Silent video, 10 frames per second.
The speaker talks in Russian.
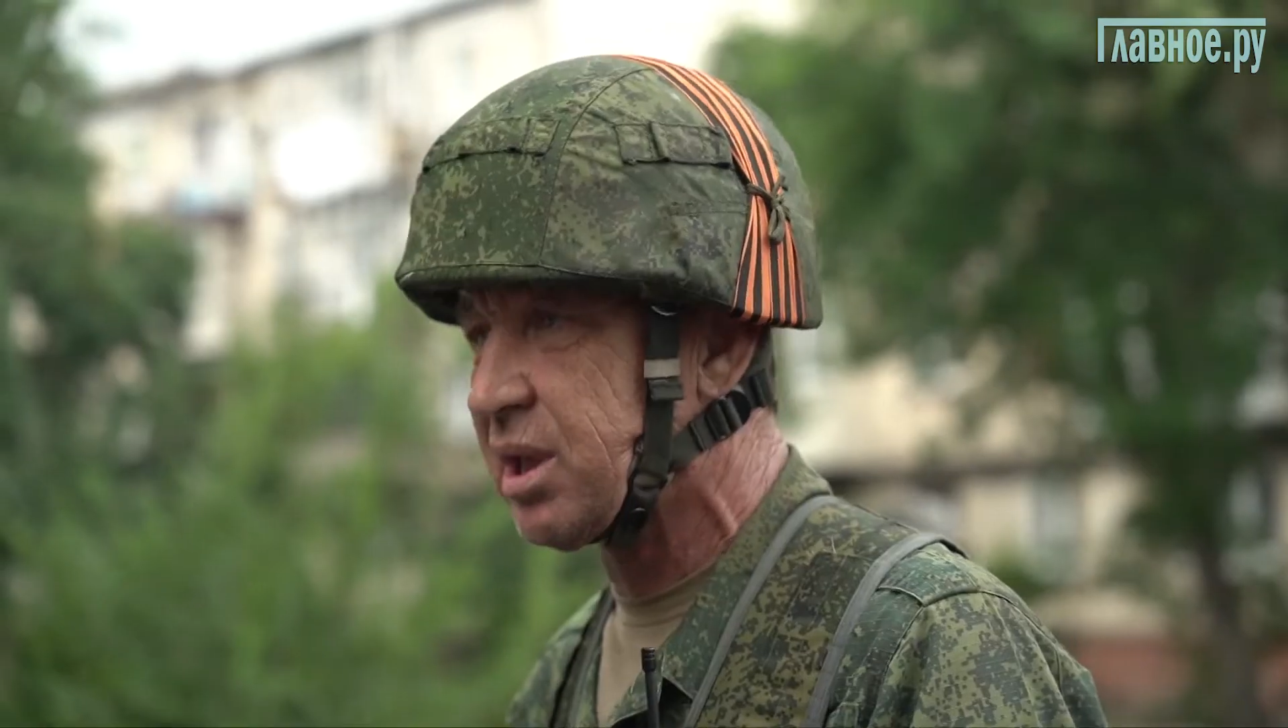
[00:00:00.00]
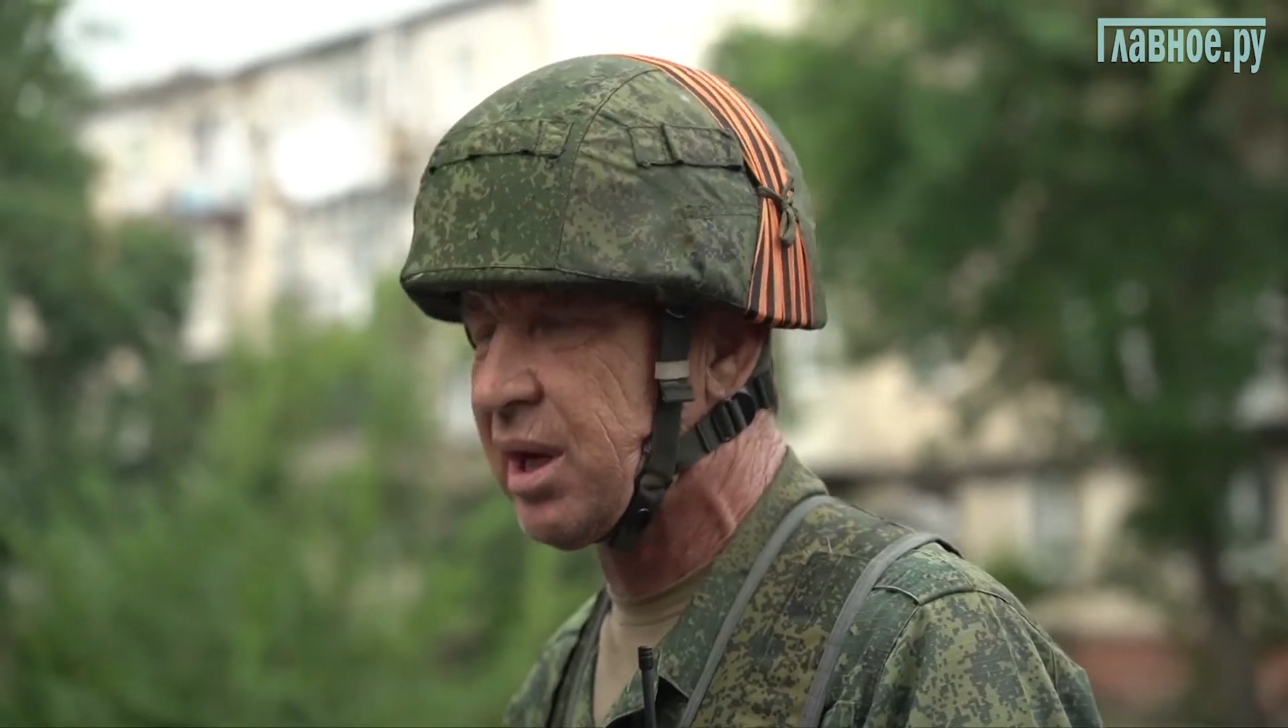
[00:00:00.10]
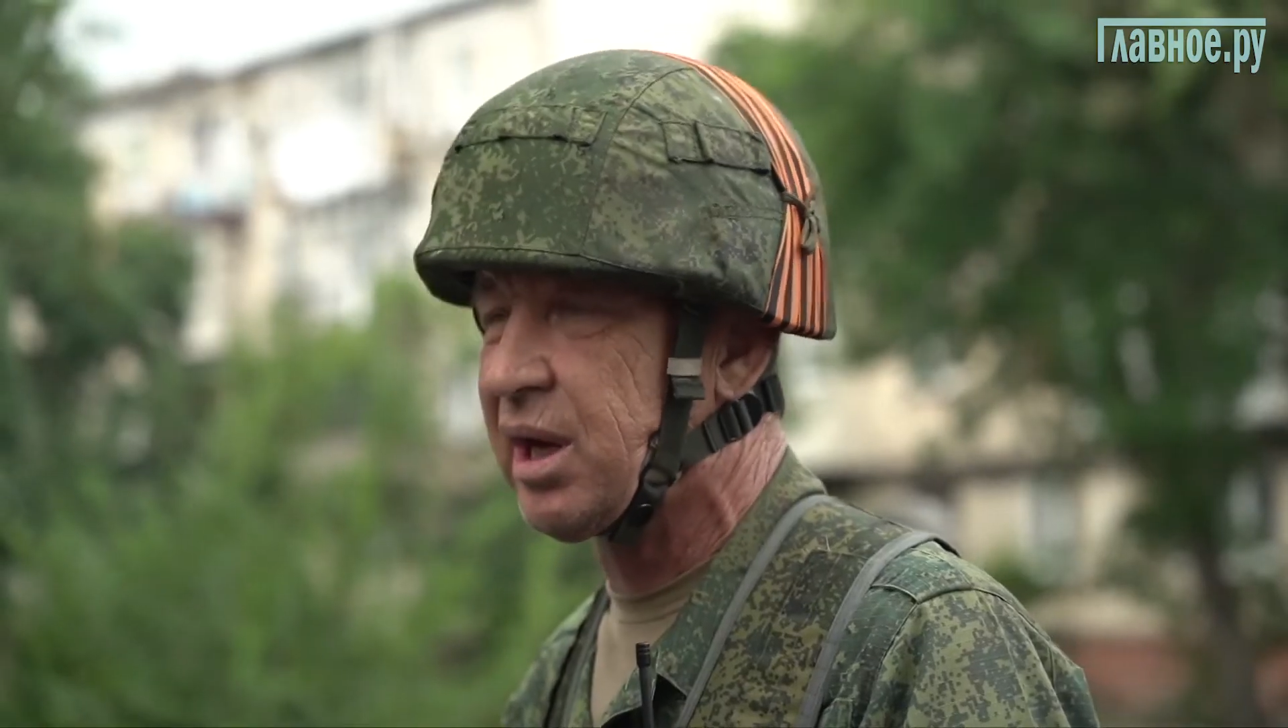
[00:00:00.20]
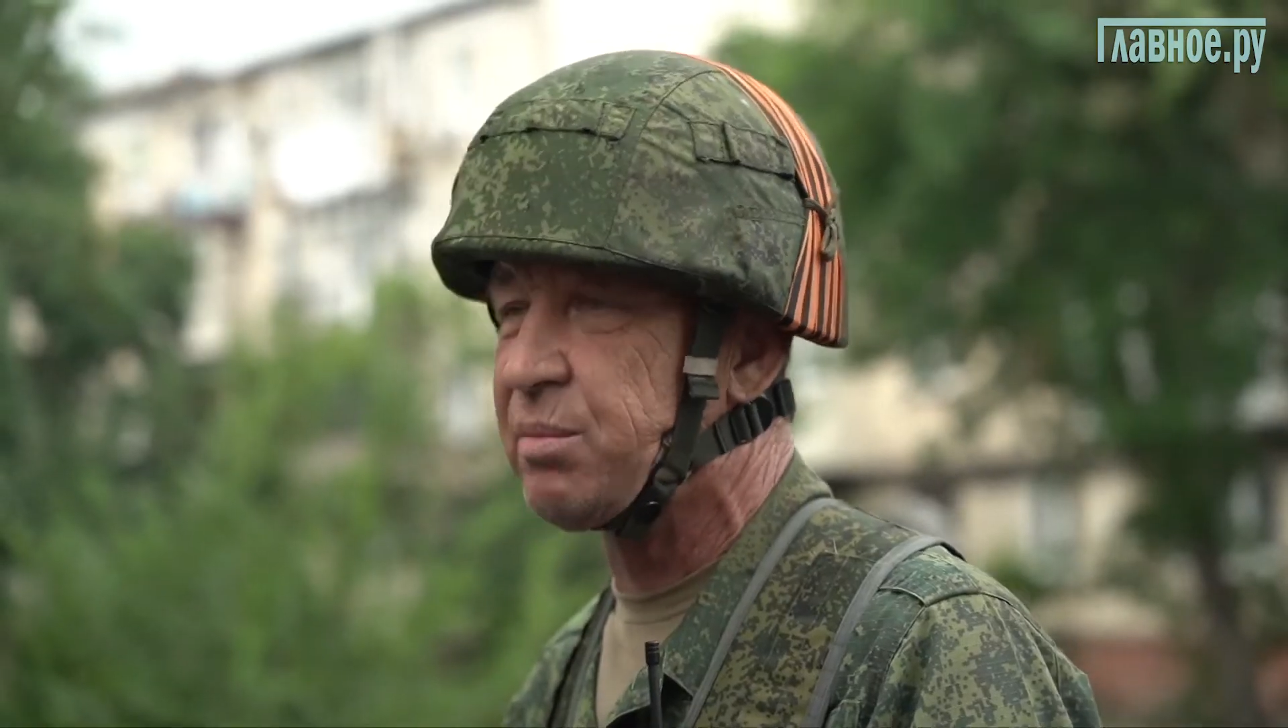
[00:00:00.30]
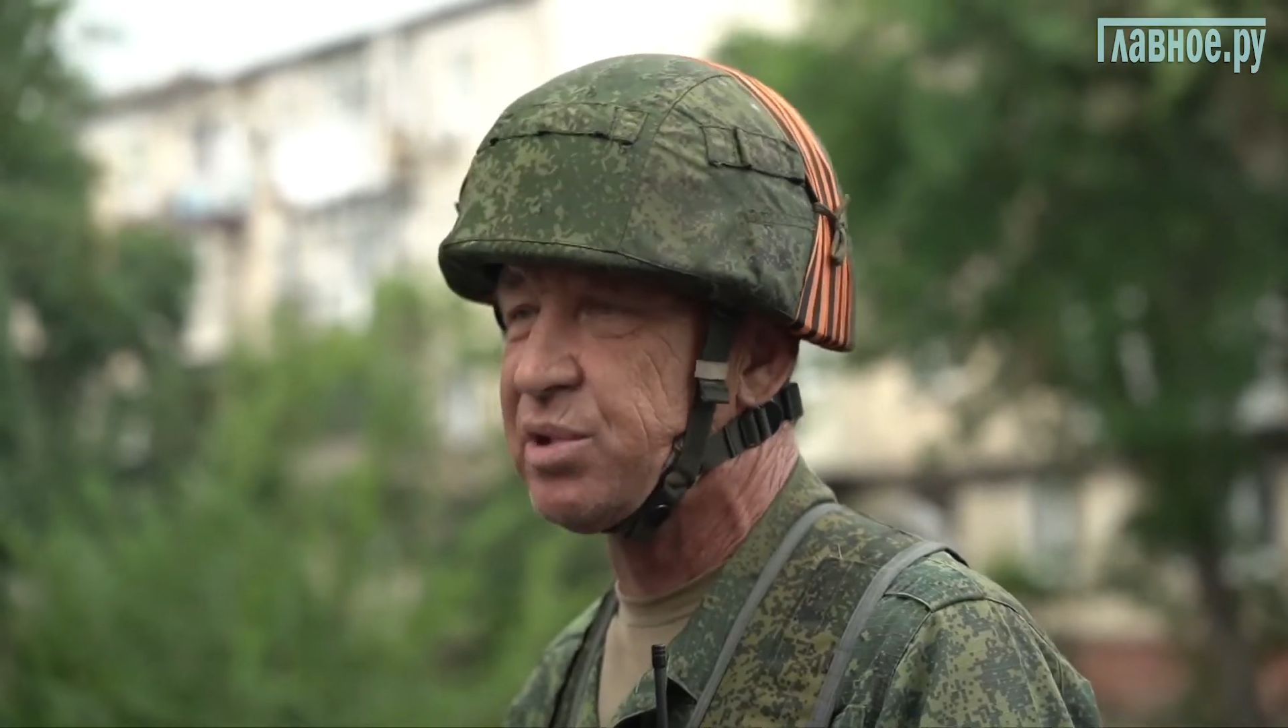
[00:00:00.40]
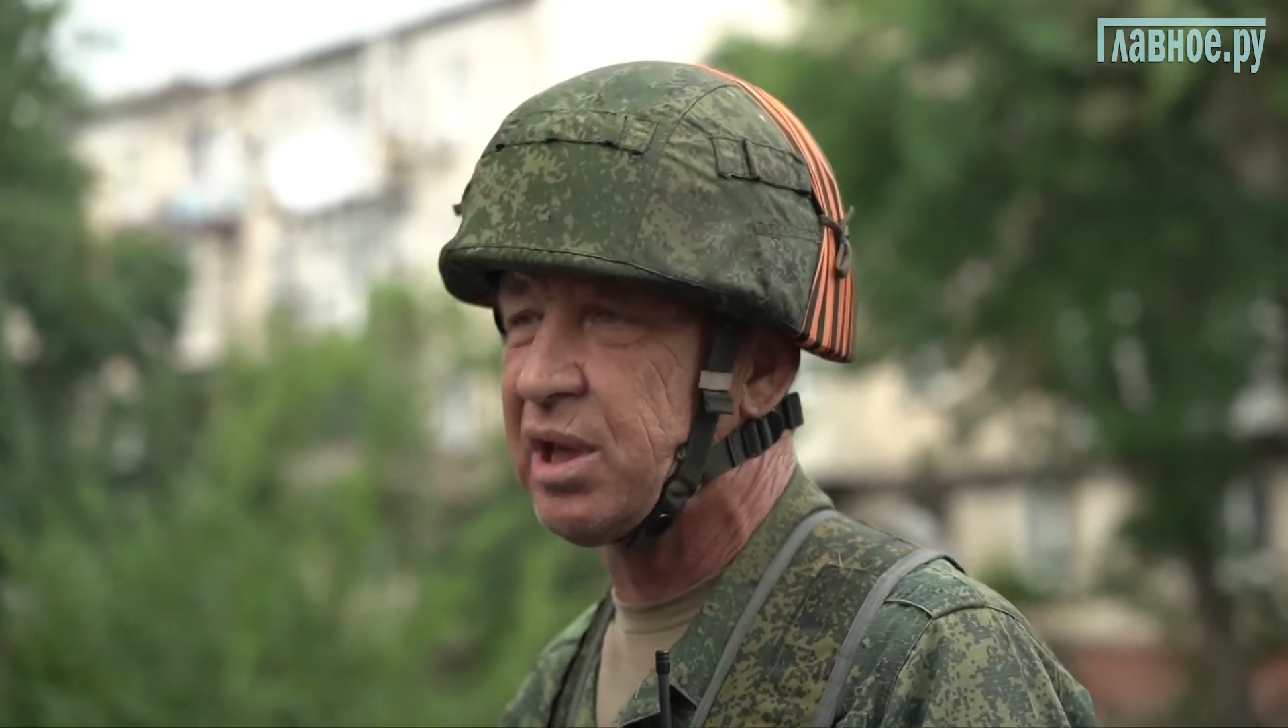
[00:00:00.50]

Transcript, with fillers: стараемся,